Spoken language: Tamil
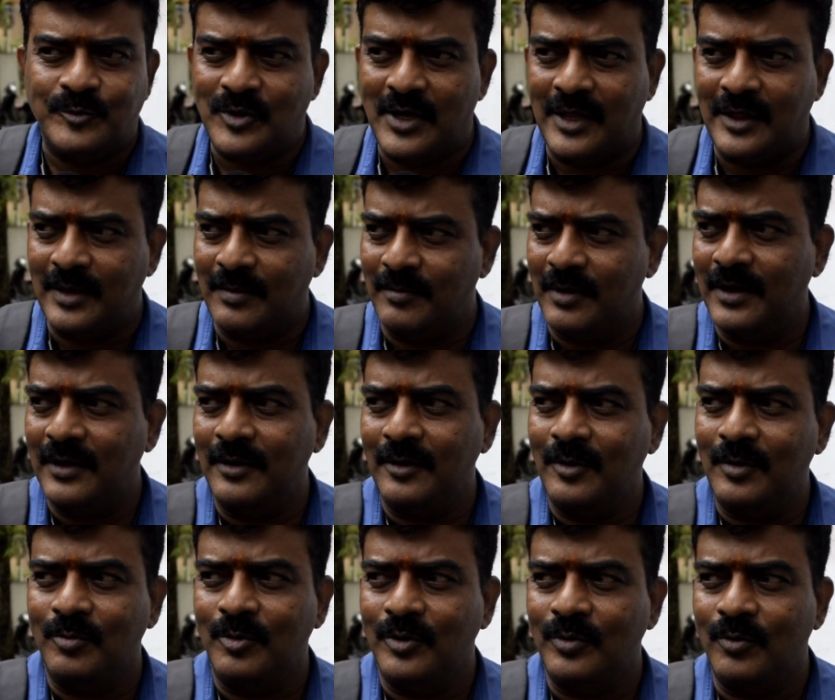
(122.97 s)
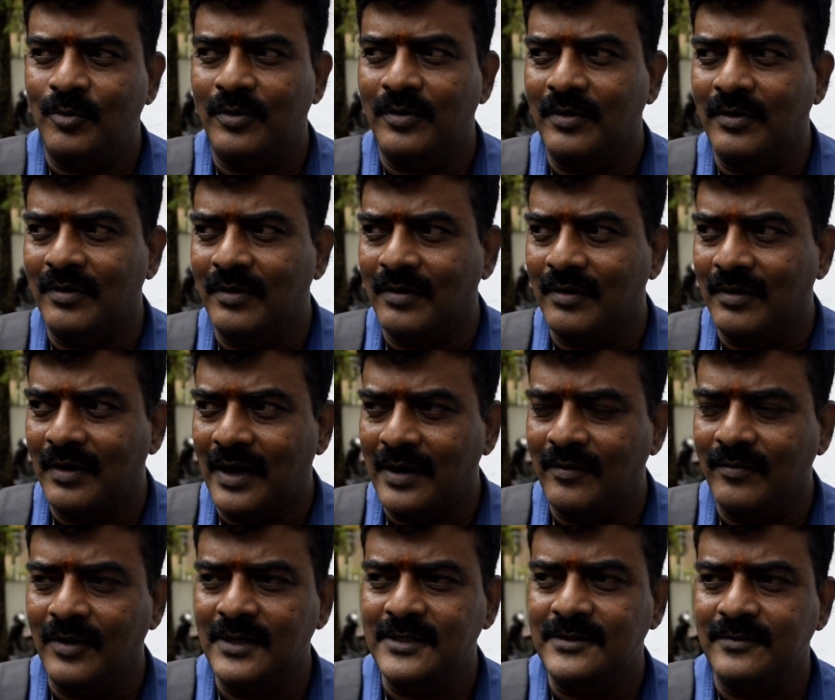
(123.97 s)
ஸோ அந்த மாதிரி இருக்கும்போது ஒரு
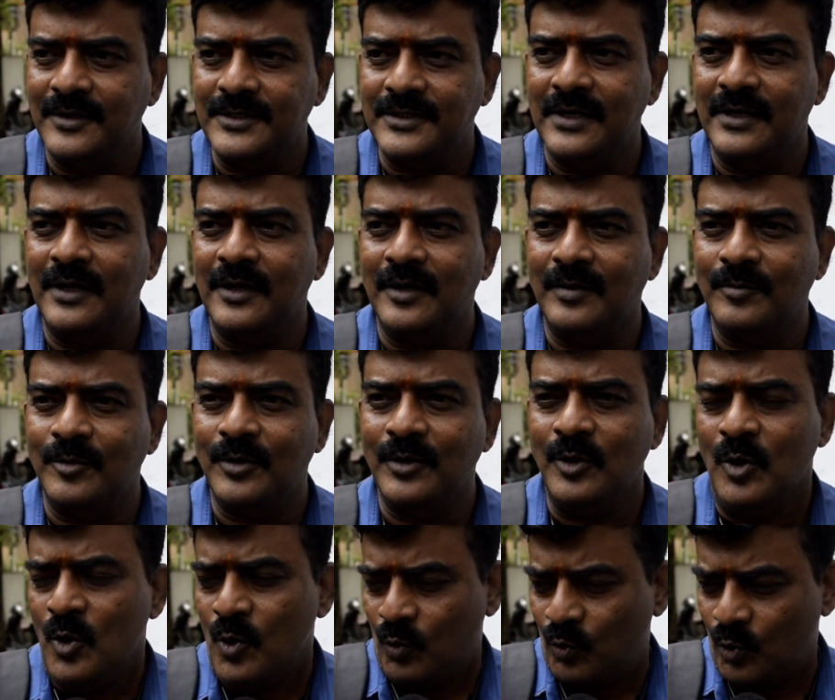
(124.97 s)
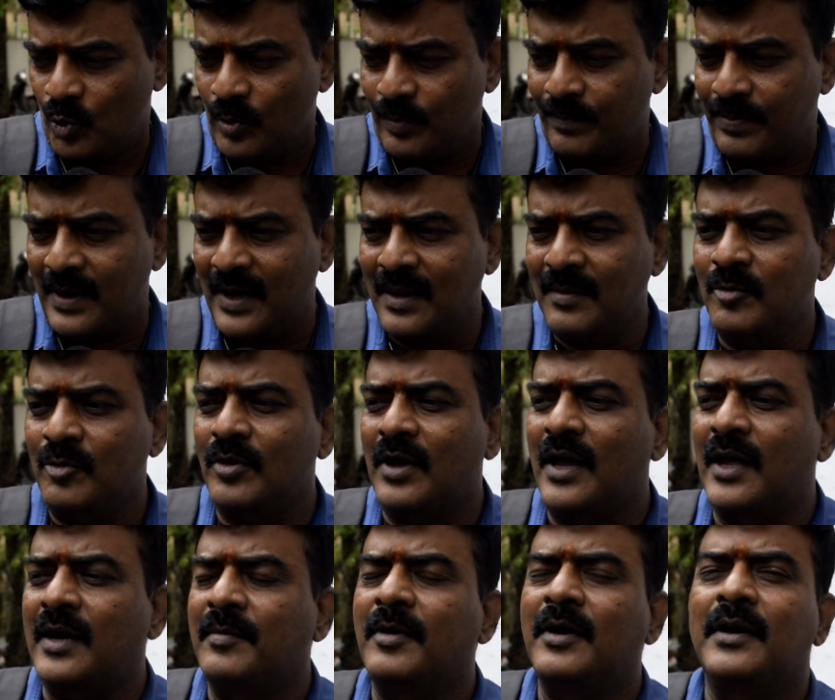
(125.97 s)
அட்வான்ஸ் வெர்ஷனில் இருக்கும்போது ஒரு படம் ஒரு
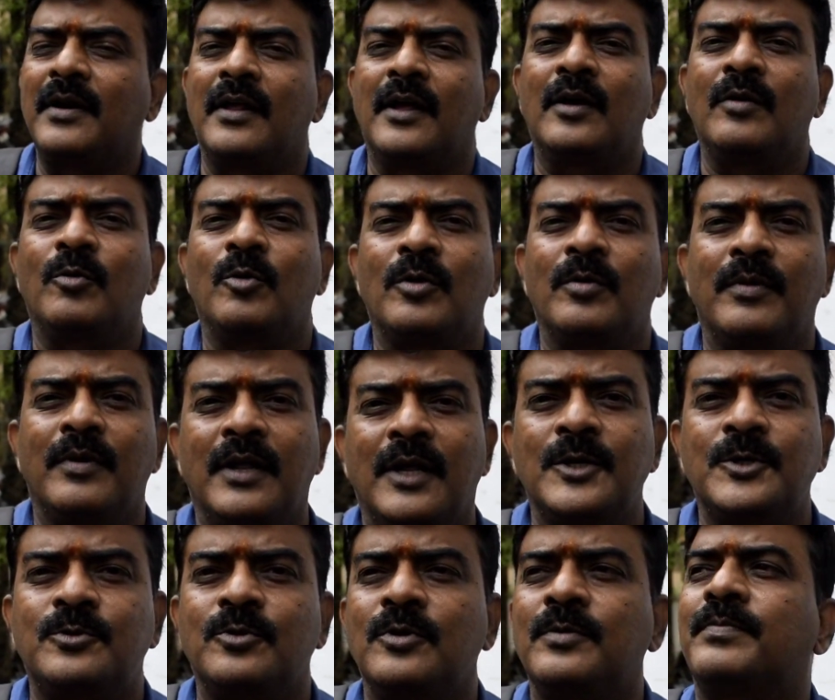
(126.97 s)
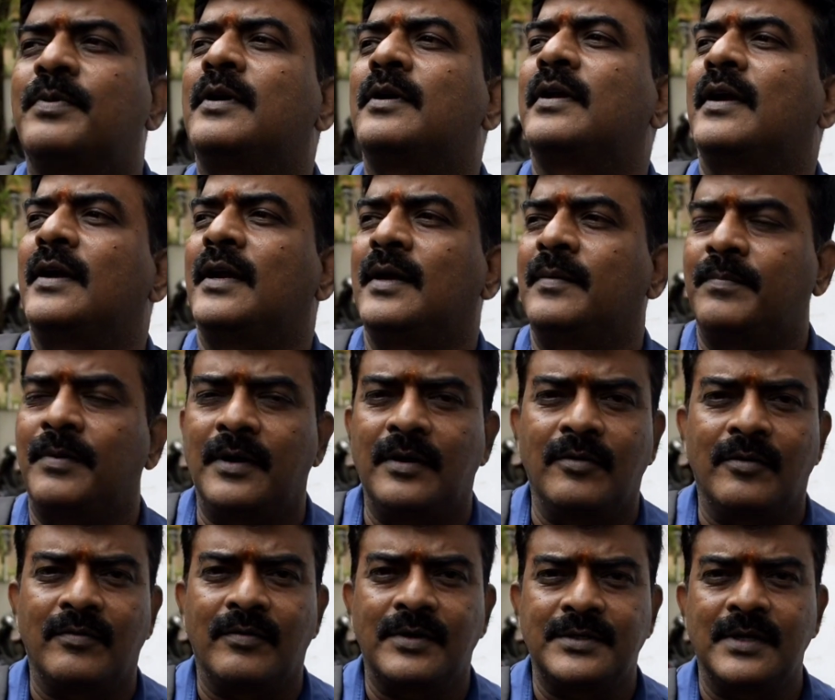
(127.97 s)
அரை மணி நேரம் ஒரு மணி நேரம் ஷூட் பண்ணிட்டு எடிட் பண்ணி
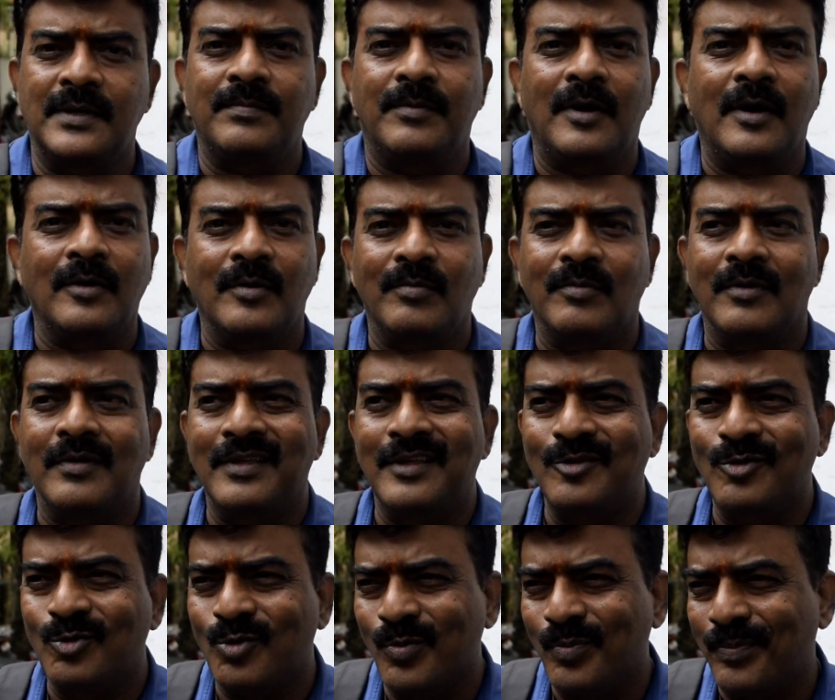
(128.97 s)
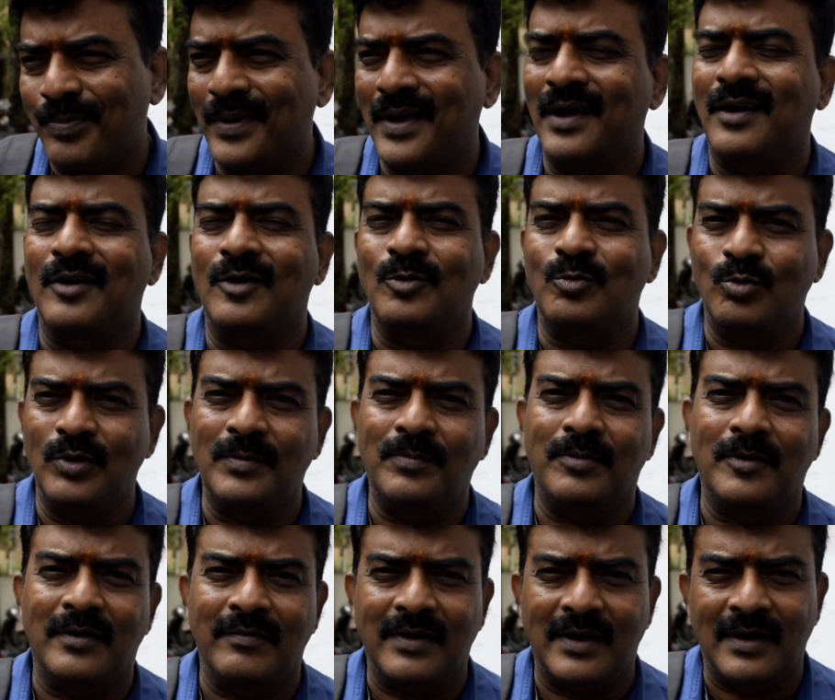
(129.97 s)
ஒரு வெர்ஷன் பார்க்கும்போது இது ஒரு குப்பையாக இருக்குது தூக்கி
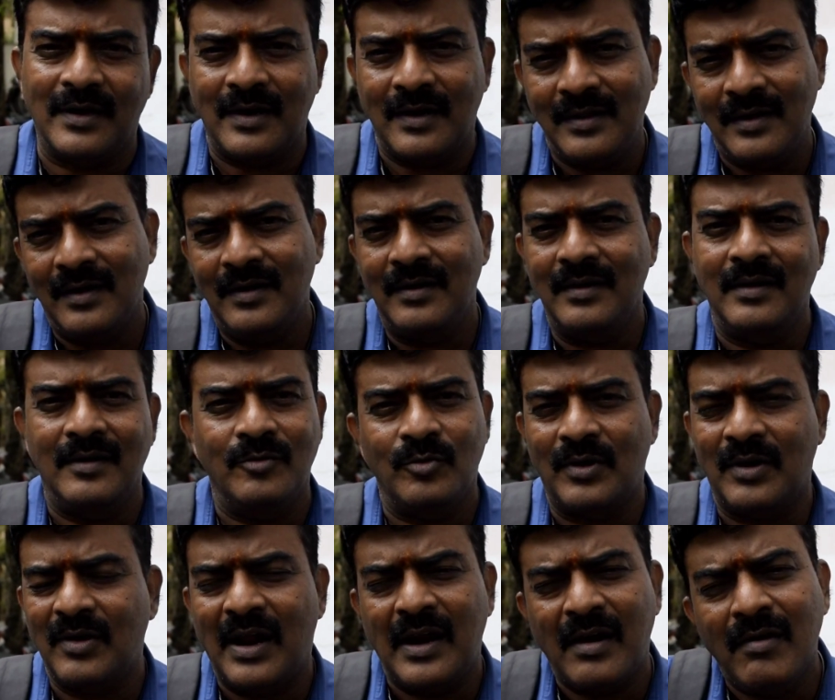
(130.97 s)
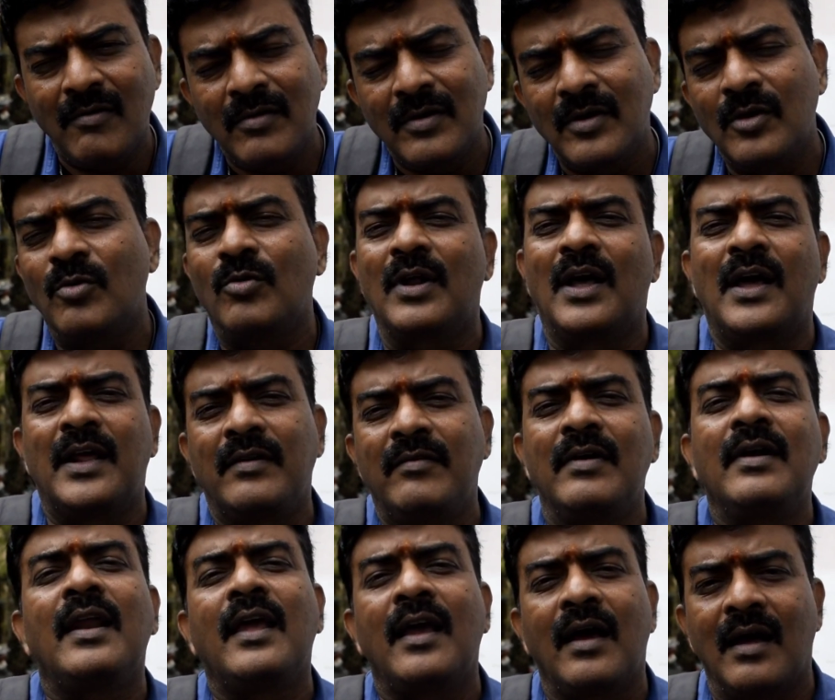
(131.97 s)
போட்டு வேறு கதை எடுன்ற அளவுக்கு கூட
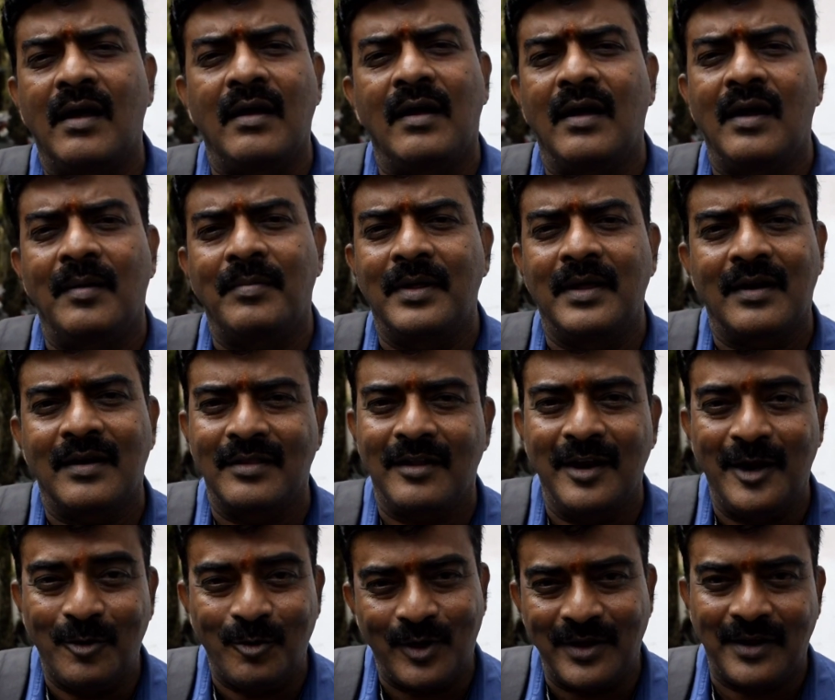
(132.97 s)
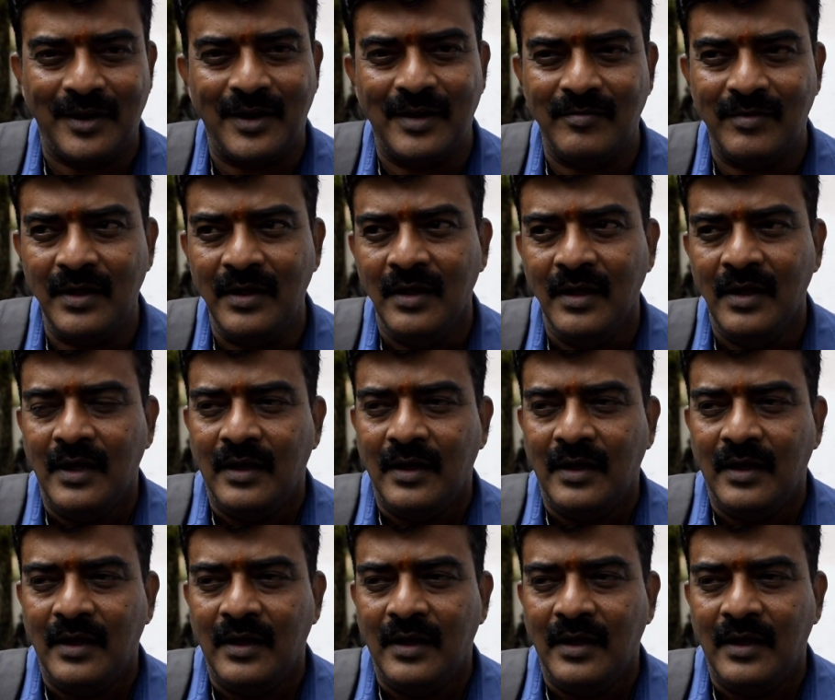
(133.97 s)
அறிவு இல்லையா அப்படிங்கிறது தான் என்னுடைய கேள்வி